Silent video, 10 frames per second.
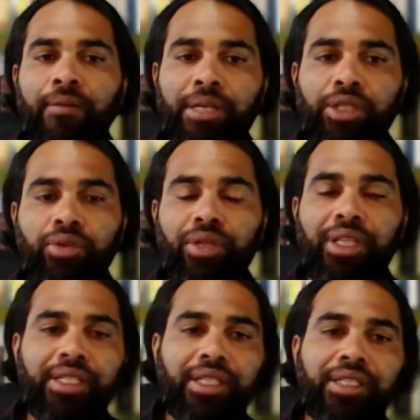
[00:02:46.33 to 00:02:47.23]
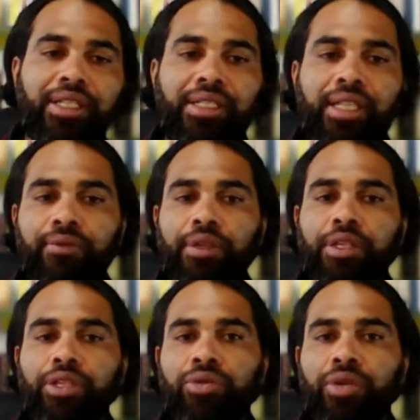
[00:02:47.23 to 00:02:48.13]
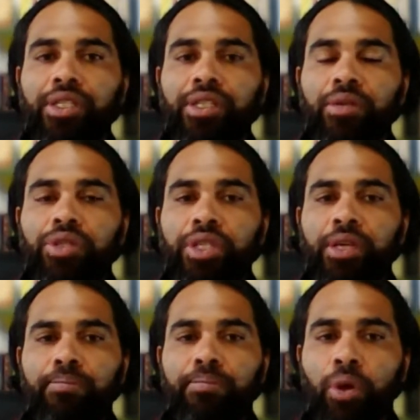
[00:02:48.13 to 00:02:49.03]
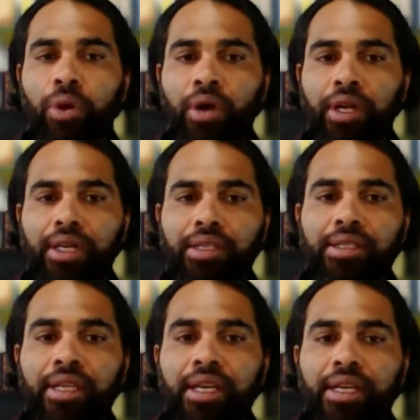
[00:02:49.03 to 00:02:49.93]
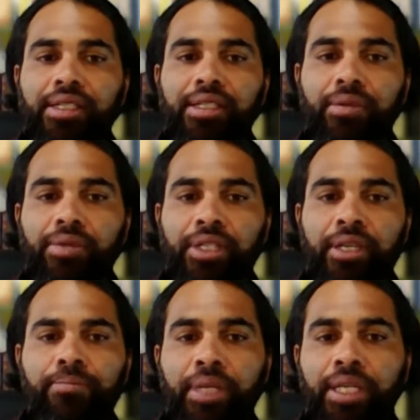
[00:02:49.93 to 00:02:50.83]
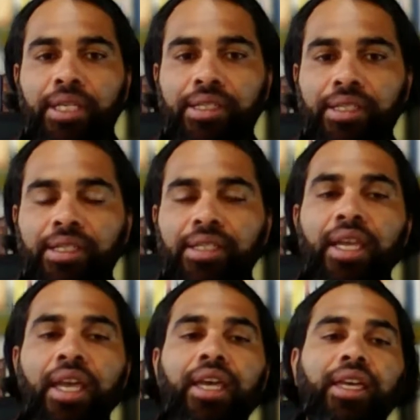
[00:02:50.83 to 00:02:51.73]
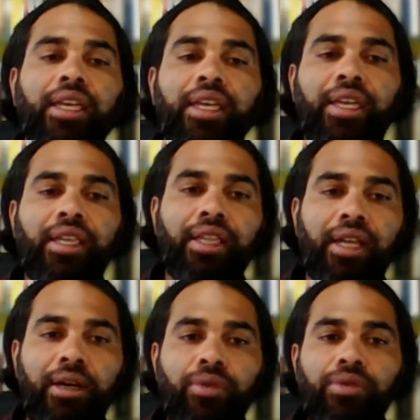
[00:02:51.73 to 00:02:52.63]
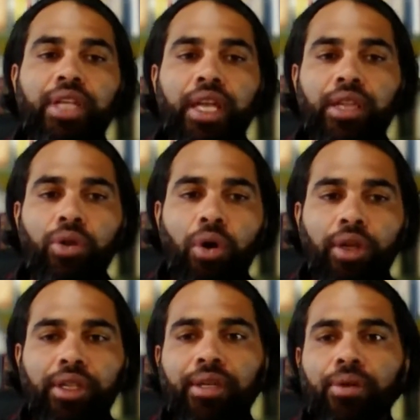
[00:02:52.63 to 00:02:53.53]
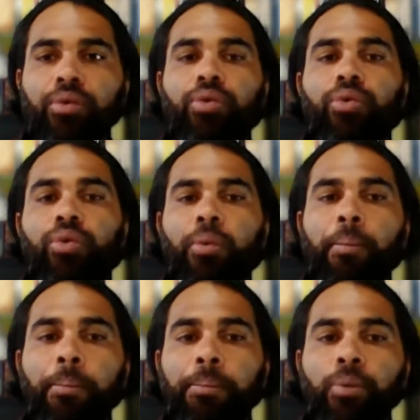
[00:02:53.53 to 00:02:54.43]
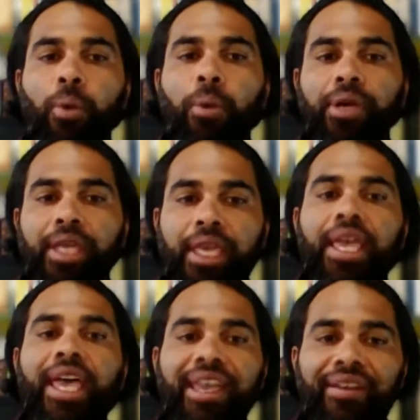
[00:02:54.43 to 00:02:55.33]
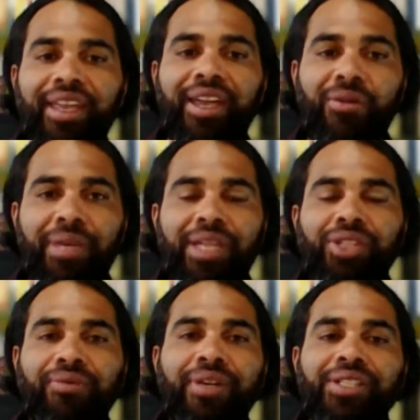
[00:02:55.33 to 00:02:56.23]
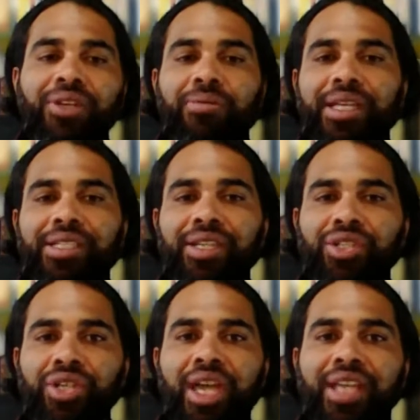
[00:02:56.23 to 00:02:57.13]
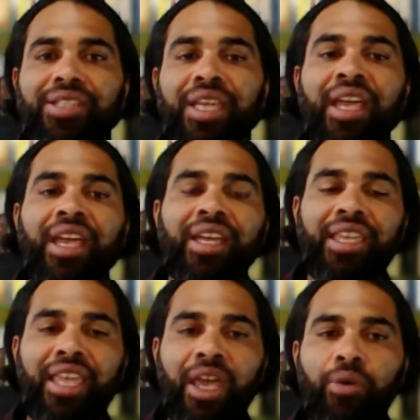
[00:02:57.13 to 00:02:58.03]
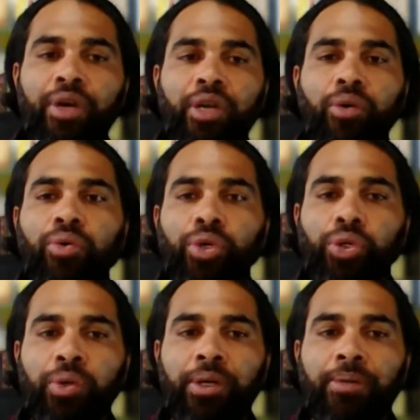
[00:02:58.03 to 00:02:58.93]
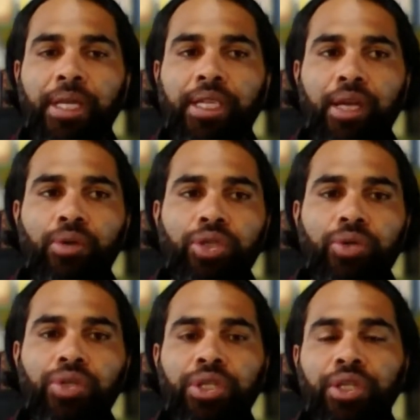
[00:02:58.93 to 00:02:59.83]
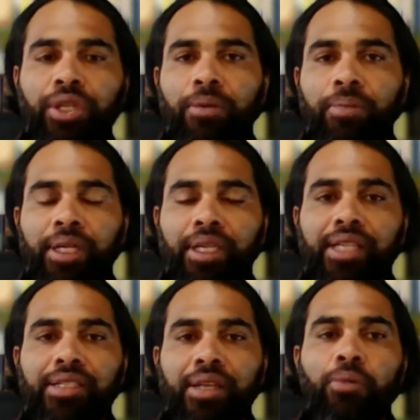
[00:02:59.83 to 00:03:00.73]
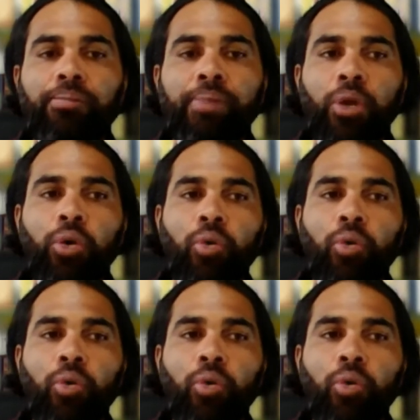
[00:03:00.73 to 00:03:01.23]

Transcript: Mas todas essas definições são simplórias, são simplistas e não denotam o o que é realmente fazer uma exegese, que é um recurso hermenêutico de interpretação pelo